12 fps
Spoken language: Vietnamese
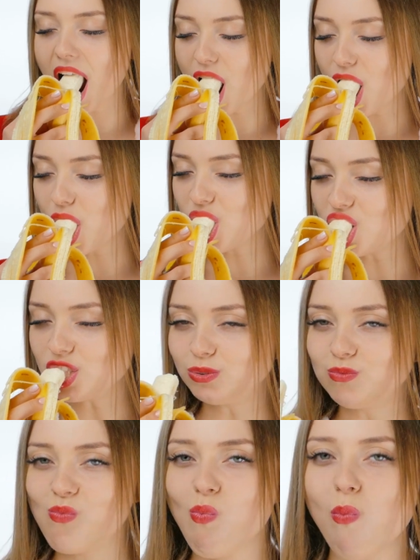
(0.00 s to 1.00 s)
chuối là một
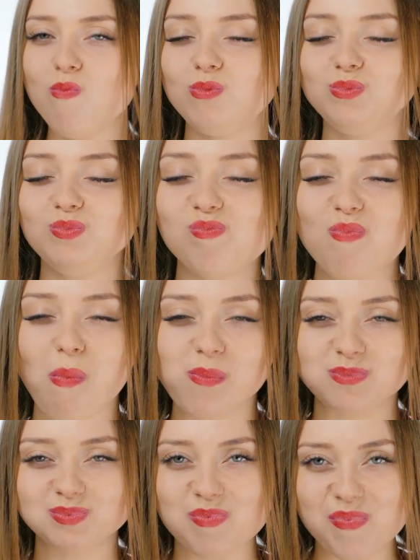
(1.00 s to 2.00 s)
trong những loại thực phẩm
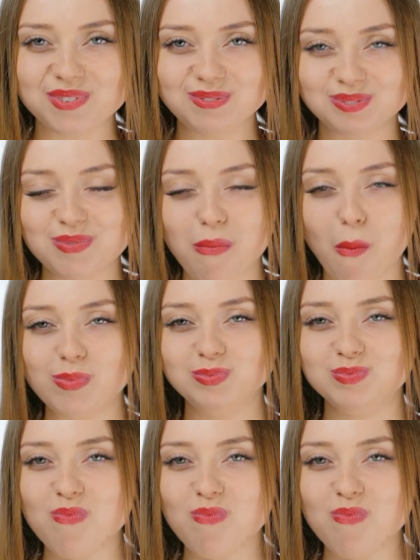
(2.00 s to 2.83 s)
tốt cho thận bạn